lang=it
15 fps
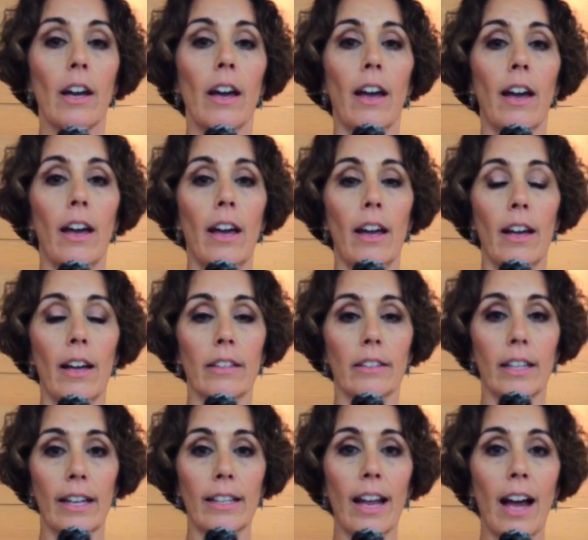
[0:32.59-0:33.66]
eh,
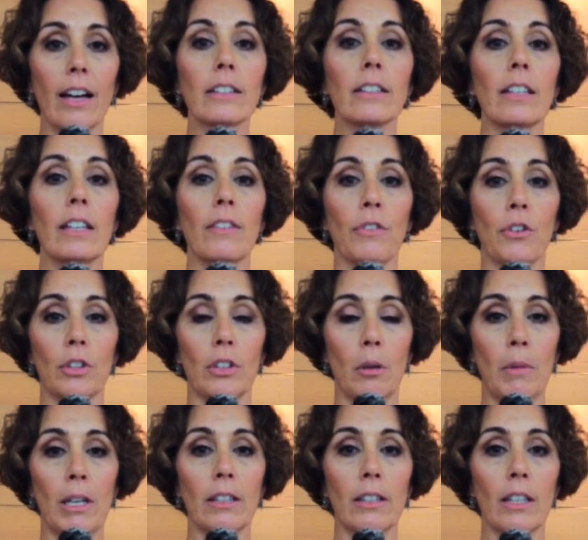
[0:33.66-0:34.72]
trainati
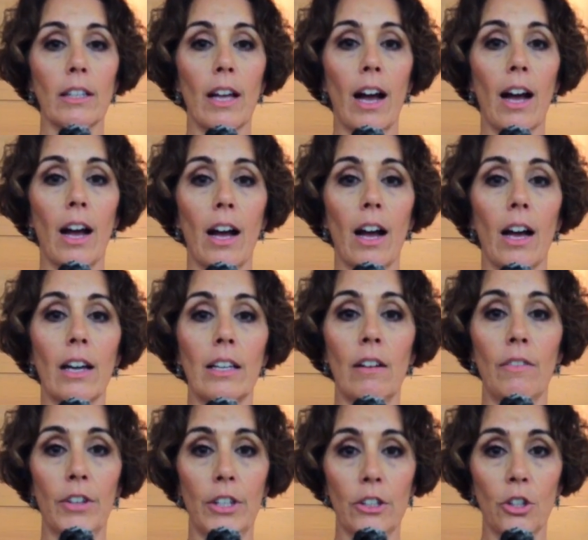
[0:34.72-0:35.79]
fortemente dal
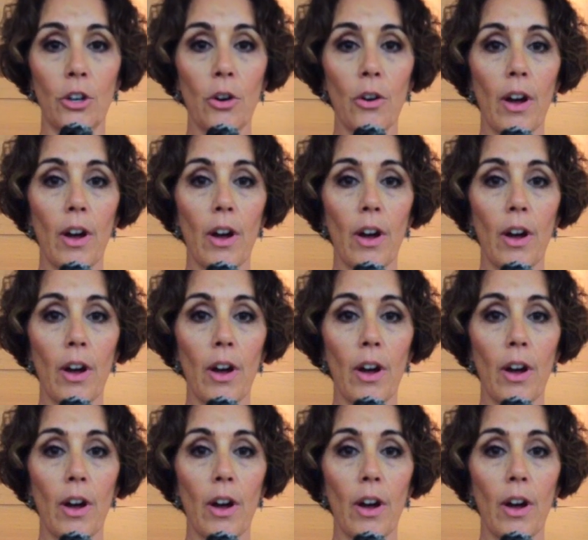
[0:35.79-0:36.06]
video.